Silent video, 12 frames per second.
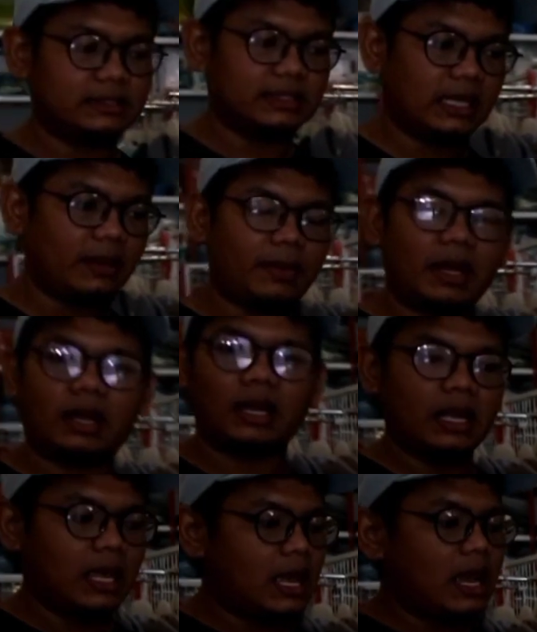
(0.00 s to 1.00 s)
jadi emang
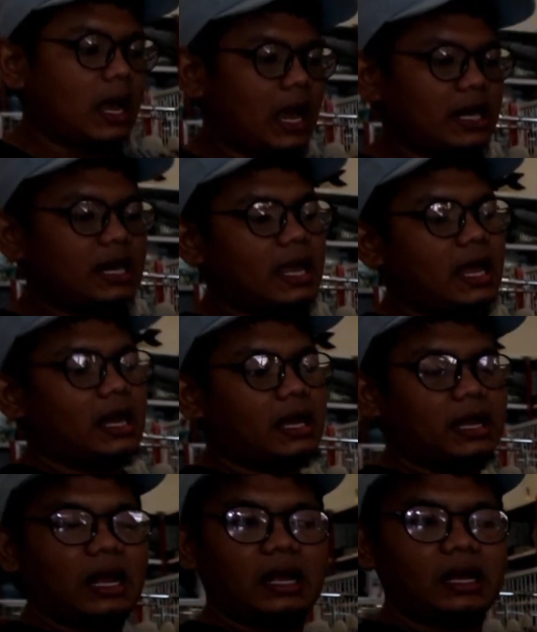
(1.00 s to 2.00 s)
ada
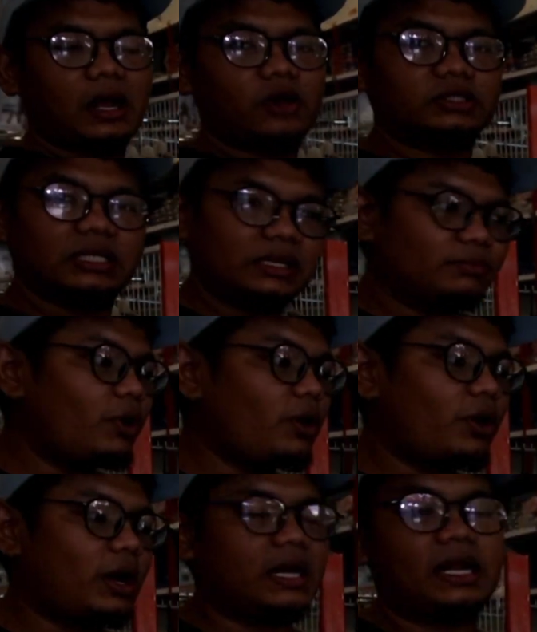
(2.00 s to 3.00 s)
yang kaos
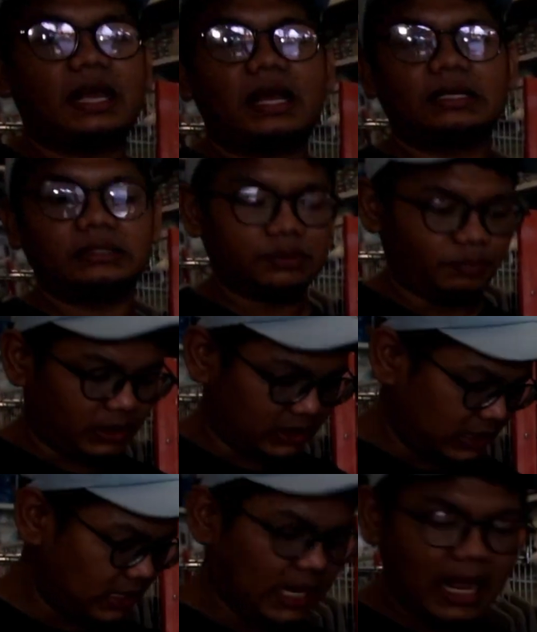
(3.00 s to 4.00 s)
libong ada yang
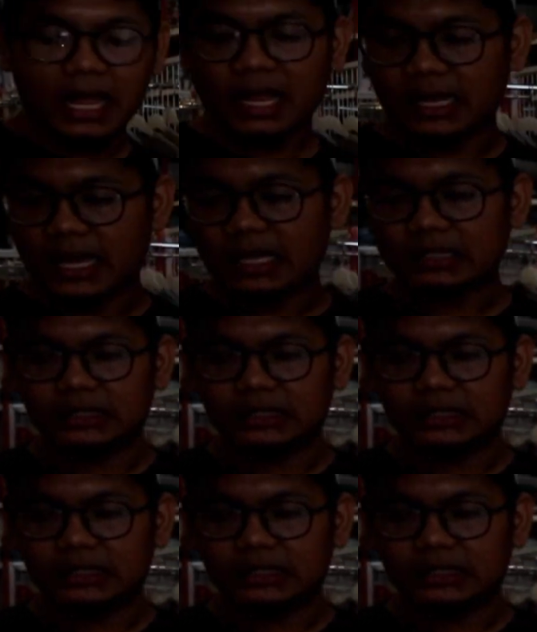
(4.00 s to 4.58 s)
seperti inilah ya